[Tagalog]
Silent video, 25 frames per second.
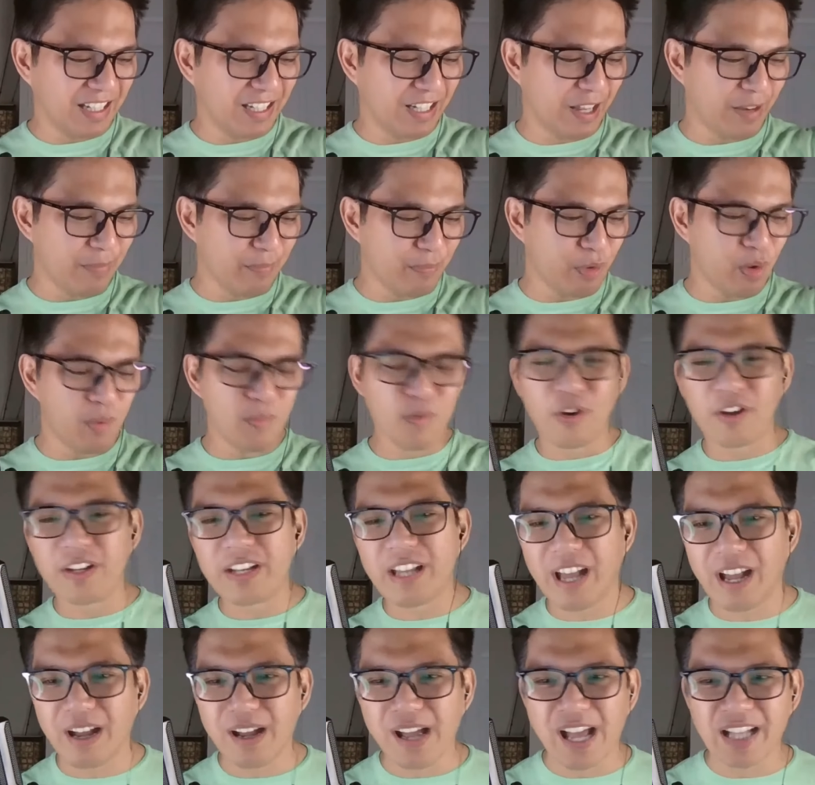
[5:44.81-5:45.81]
yan po
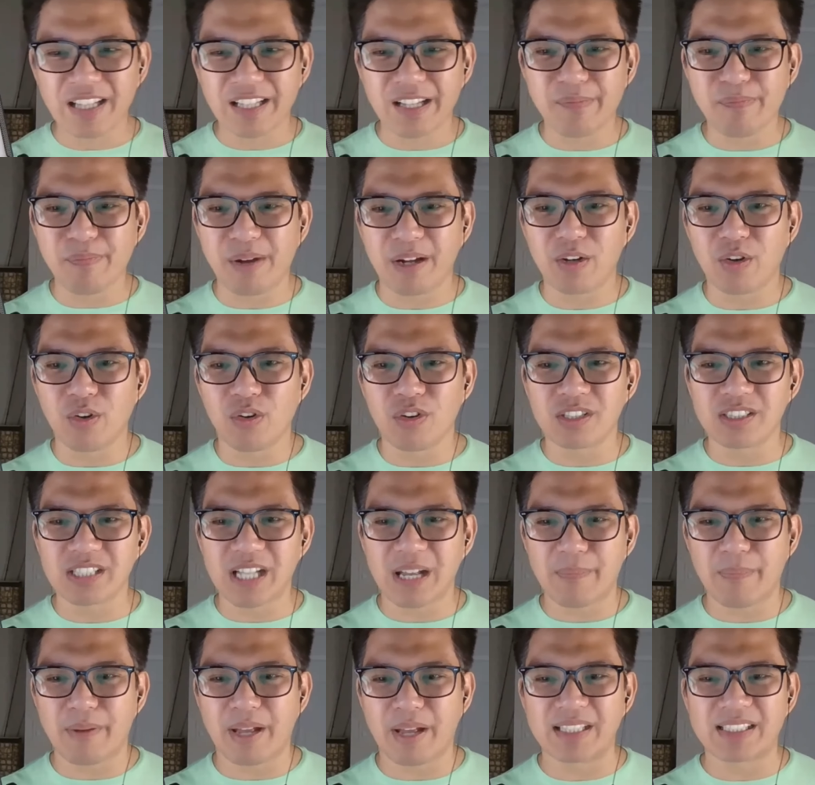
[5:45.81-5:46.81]
muna ang ating
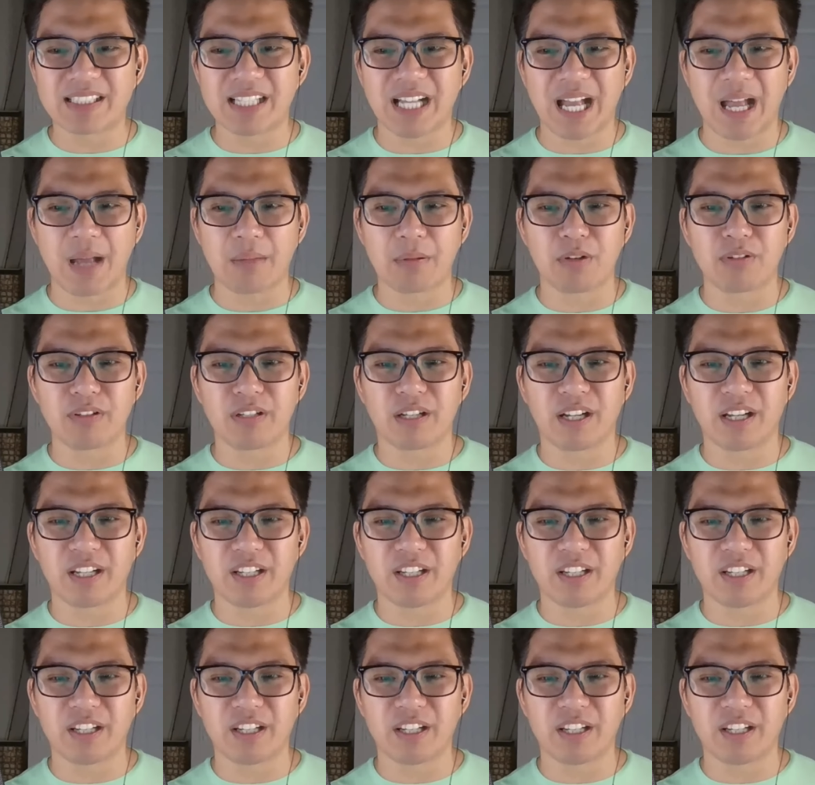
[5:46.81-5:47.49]
pag-uusapan sa araw na